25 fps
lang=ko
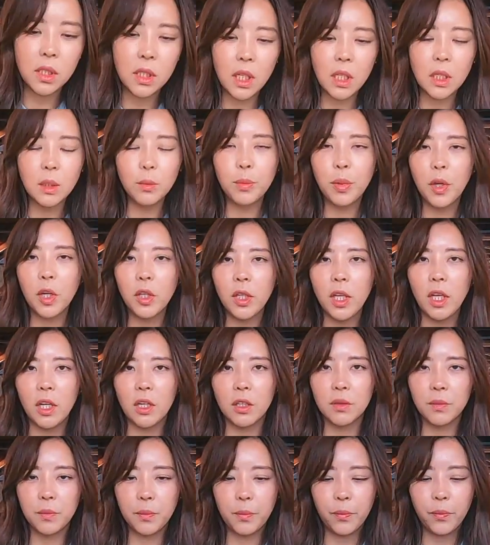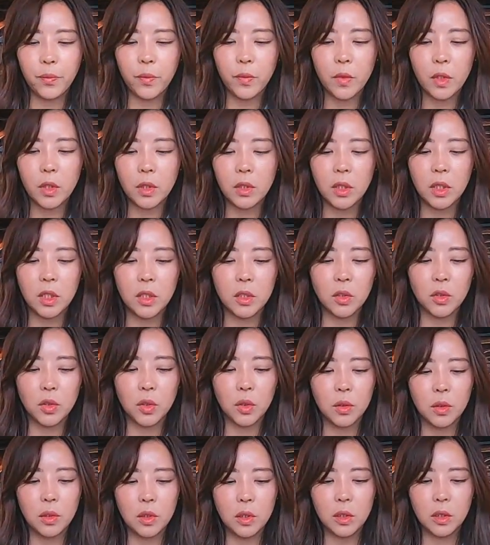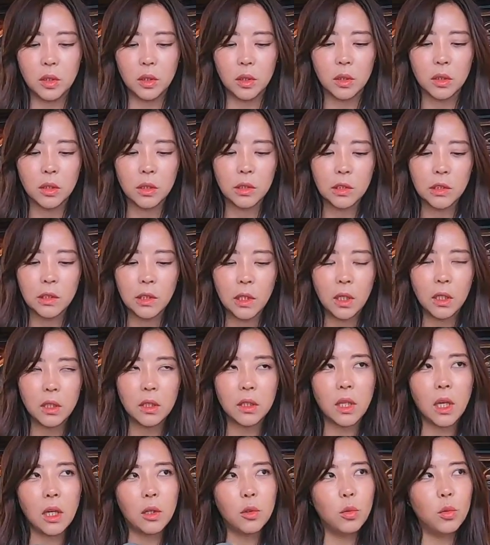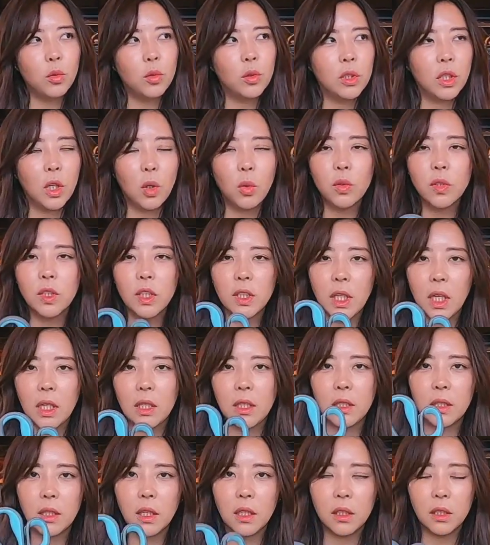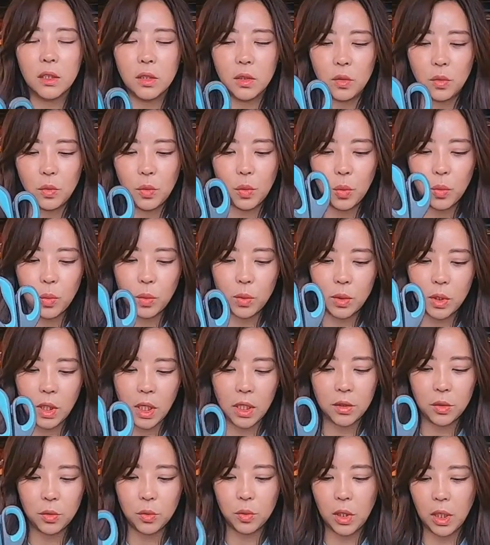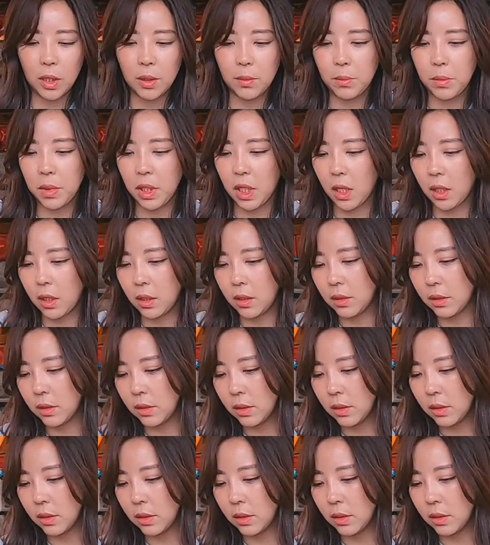일단은 편해요 그래서 저는 따로 그냥 혼자 다닐 때는 요거를 가지고 다닙니다